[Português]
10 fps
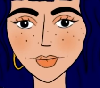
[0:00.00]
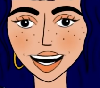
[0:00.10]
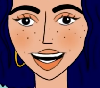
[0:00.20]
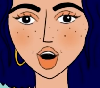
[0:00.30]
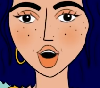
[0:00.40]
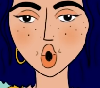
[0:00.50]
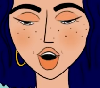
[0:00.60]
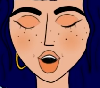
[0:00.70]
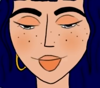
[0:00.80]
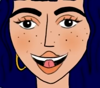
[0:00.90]
E eu às vezes
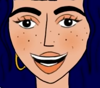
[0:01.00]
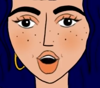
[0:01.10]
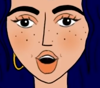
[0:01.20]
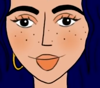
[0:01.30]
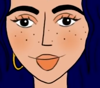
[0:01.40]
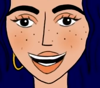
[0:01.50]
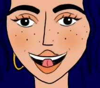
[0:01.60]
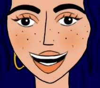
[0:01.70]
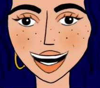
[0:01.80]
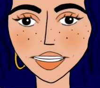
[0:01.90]
acho que tenho que
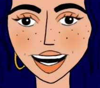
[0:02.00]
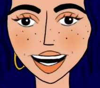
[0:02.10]
me.